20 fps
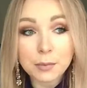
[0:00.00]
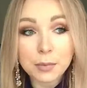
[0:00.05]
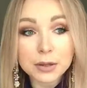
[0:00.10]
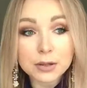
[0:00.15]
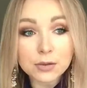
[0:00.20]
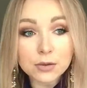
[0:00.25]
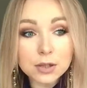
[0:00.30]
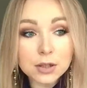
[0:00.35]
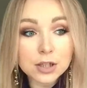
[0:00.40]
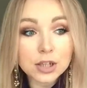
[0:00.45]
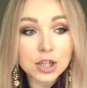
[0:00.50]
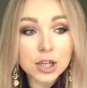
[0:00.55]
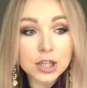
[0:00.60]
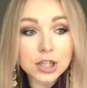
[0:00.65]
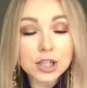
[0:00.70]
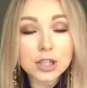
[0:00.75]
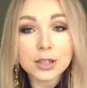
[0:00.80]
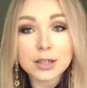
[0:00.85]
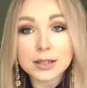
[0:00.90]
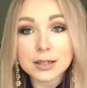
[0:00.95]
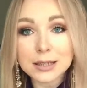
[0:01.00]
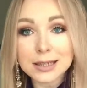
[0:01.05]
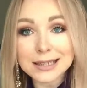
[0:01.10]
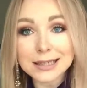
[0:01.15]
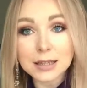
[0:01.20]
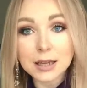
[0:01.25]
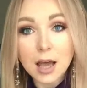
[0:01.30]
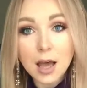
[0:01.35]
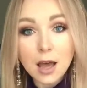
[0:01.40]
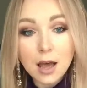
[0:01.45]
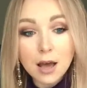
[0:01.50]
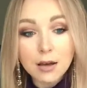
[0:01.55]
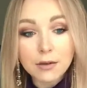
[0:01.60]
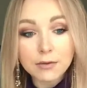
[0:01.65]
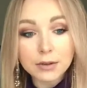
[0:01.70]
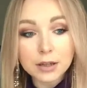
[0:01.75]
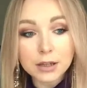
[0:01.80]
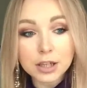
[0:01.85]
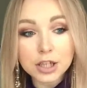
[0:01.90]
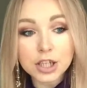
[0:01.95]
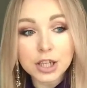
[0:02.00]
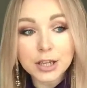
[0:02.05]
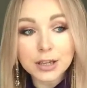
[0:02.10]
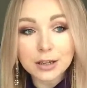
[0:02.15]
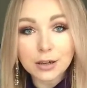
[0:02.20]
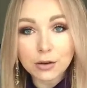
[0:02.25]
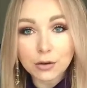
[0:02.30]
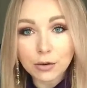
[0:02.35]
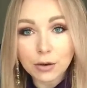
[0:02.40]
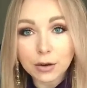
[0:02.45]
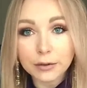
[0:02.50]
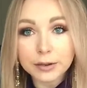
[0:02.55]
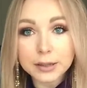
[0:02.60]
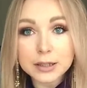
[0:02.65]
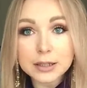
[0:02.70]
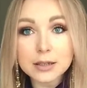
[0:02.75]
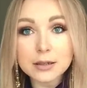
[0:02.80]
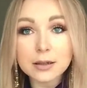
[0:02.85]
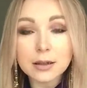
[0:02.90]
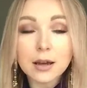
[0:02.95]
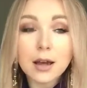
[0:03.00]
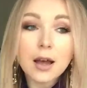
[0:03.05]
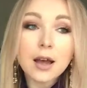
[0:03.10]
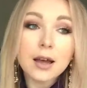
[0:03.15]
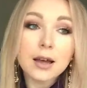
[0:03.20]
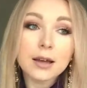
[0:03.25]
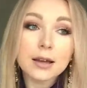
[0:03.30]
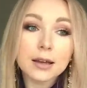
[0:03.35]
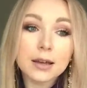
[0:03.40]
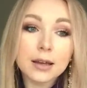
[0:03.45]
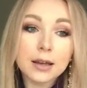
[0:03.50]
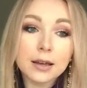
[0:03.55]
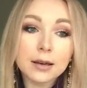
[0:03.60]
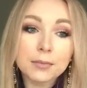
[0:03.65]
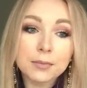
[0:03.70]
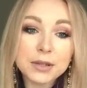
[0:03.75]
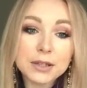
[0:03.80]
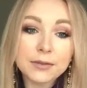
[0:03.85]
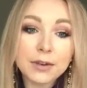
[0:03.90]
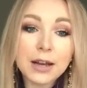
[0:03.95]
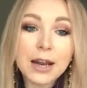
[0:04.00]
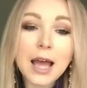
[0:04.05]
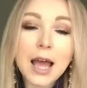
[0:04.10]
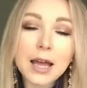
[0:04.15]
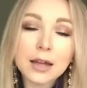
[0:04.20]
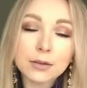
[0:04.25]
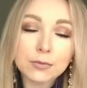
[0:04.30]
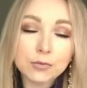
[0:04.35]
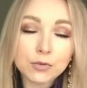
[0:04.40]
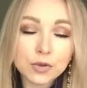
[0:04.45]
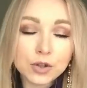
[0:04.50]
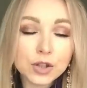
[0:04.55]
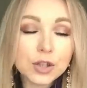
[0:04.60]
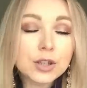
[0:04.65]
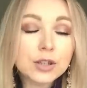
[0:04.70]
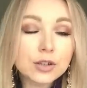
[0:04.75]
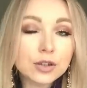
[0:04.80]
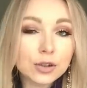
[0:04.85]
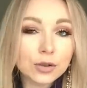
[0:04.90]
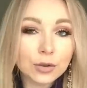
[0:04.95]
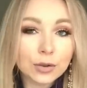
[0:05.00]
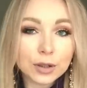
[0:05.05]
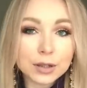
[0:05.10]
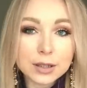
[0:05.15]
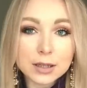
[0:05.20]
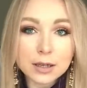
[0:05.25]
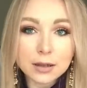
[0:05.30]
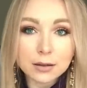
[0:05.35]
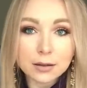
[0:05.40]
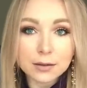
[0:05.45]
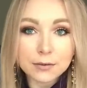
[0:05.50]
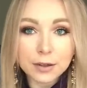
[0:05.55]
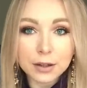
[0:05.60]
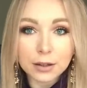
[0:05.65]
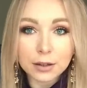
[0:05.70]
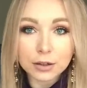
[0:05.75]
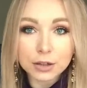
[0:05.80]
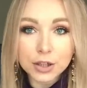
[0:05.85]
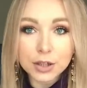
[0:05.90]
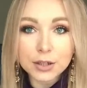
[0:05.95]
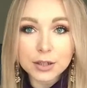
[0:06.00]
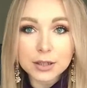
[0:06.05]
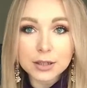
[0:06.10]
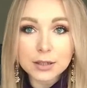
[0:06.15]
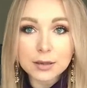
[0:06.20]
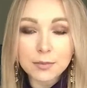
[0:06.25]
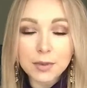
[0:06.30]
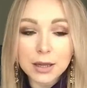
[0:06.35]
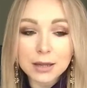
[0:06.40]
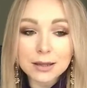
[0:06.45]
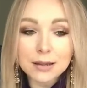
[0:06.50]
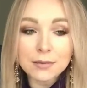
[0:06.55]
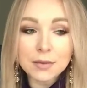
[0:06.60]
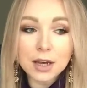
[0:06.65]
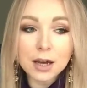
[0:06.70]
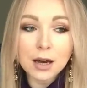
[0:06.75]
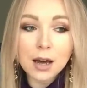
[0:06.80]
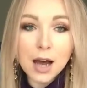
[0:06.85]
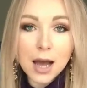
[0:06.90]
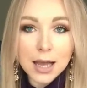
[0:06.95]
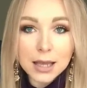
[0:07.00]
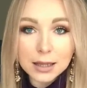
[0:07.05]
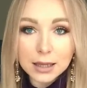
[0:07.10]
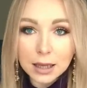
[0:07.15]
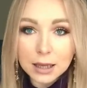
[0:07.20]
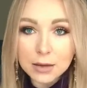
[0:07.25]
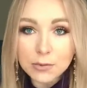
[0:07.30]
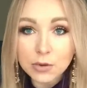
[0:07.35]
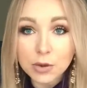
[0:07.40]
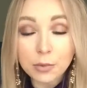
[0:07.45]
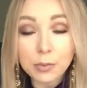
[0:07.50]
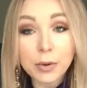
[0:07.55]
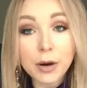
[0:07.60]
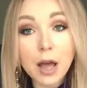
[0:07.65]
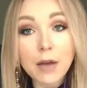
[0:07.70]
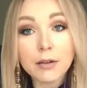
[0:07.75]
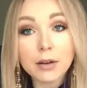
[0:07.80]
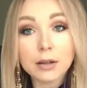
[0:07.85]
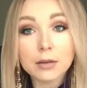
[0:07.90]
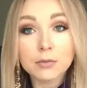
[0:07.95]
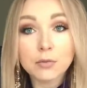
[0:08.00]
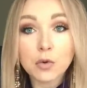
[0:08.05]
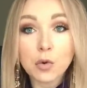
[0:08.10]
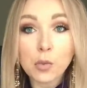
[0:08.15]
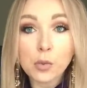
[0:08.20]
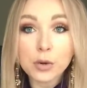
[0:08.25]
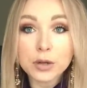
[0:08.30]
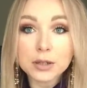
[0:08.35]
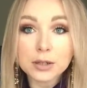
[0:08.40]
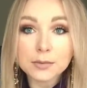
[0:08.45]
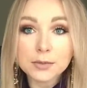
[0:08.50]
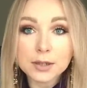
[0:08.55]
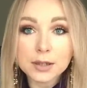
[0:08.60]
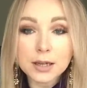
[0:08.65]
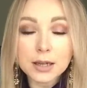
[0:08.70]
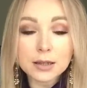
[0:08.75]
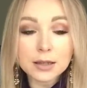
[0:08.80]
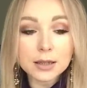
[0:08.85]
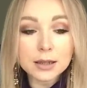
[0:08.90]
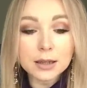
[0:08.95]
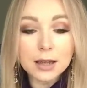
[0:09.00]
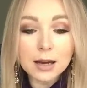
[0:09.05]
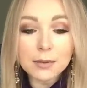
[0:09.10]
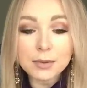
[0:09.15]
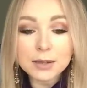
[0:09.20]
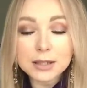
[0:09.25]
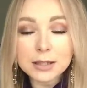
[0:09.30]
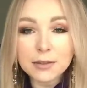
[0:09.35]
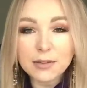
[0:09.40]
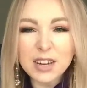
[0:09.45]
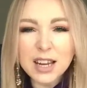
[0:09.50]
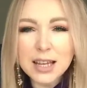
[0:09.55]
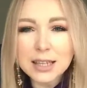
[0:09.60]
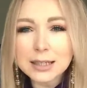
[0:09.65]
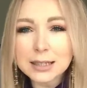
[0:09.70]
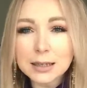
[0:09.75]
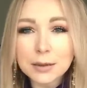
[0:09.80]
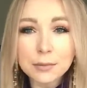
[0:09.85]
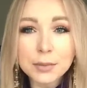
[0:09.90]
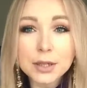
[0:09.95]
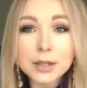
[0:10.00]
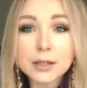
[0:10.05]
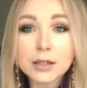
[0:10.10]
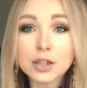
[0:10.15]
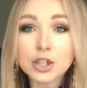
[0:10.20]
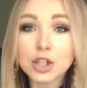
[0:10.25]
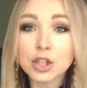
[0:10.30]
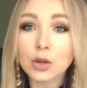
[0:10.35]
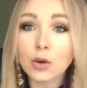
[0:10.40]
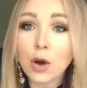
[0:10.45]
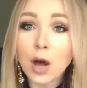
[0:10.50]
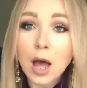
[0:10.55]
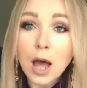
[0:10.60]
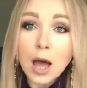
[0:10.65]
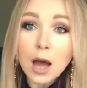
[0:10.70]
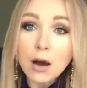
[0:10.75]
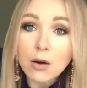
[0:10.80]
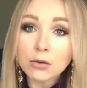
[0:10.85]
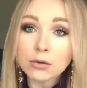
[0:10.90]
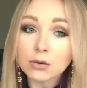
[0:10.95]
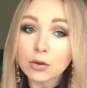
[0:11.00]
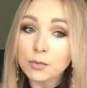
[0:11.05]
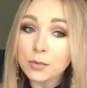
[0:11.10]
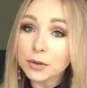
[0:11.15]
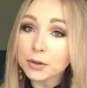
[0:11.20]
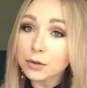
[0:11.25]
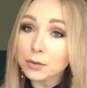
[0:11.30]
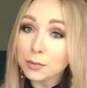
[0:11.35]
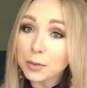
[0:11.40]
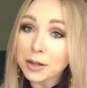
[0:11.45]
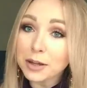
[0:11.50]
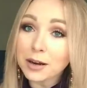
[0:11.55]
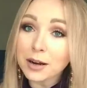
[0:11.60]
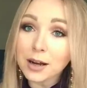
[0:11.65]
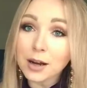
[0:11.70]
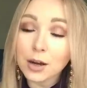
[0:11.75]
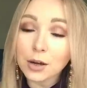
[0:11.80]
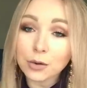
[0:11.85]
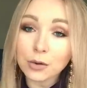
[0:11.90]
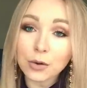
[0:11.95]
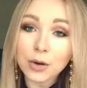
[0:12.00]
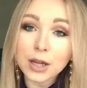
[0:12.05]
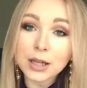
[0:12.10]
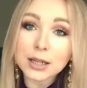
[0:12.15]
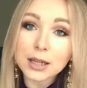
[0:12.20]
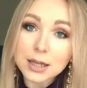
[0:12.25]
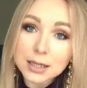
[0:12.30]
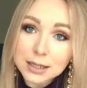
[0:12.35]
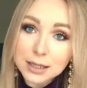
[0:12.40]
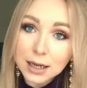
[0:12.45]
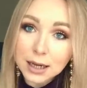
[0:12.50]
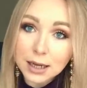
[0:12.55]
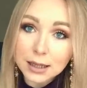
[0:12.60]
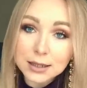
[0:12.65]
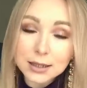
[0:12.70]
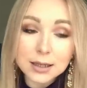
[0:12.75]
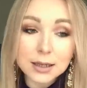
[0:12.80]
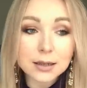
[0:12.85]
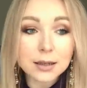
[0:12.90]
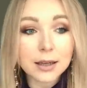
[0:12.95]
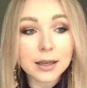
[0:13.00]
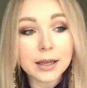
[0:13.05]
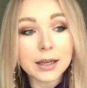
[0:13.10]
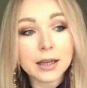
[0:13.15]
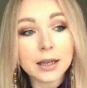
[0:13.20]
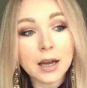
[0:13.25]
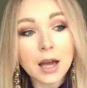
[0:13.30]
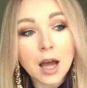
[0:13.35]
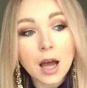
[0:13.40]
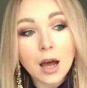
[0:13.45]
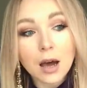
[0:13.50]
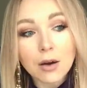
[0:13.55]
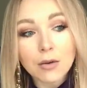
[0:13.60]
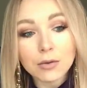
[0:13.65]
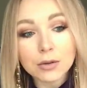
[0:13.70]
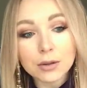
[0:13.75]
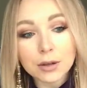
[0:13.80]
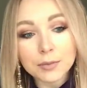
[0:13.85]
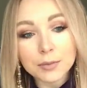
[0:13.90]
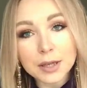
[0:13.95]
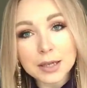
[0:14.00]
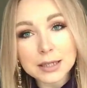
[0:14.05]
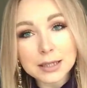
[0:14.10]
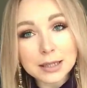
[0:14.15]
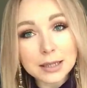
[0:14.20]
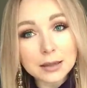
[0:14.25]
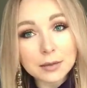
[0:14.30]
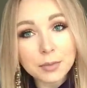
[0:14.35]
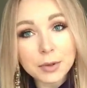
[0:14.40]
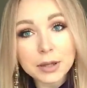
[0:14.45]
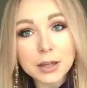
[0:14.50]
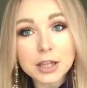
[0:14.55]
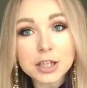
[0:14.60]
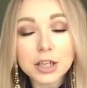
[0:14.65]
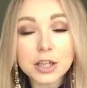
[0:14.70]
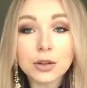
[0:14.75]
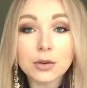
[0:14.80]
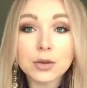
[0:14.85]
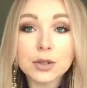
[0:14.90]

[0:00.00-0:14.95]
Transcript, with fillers: По сути, женщина здесь в отношениях руководит и позволяет мужчине мужчине что-то делать в отношении себя, намекает каким-то правильным образом, делает так, подставляет события, что он купил тот подарок, который она захотела, или он там ей сделал предложение.